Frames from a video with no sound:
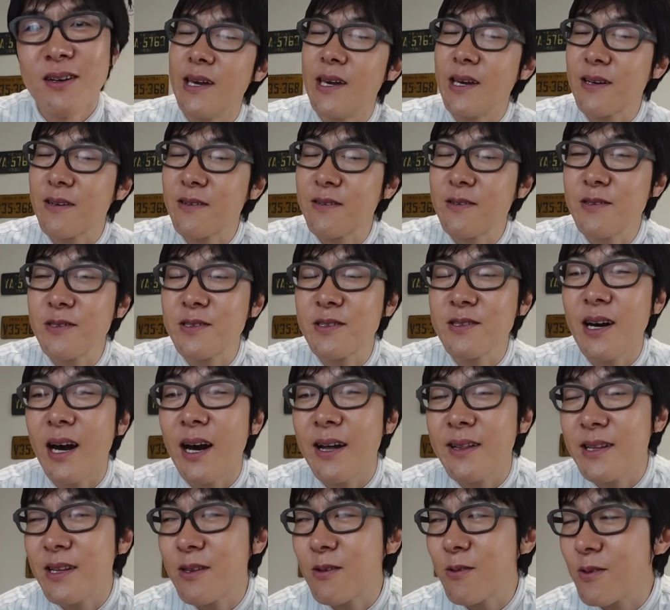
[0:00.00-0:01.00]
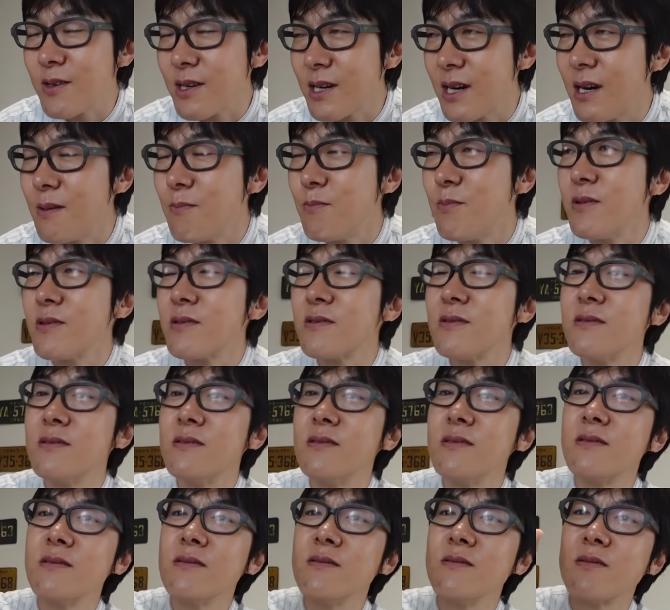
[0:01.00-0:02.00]
X 宛てとか僕
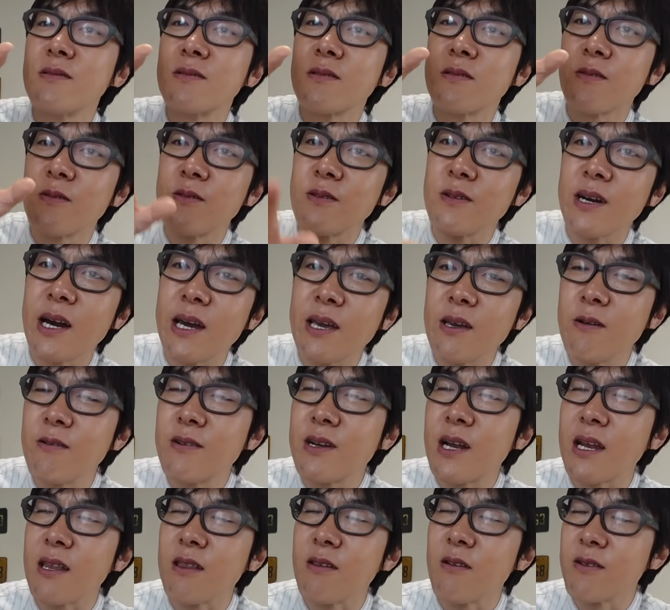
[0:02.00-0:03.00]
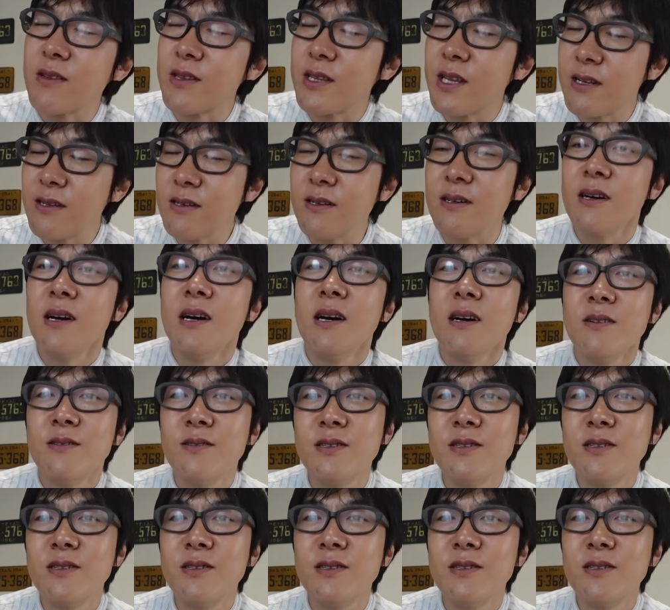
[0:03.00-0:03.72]
のこの概要欄に載ってる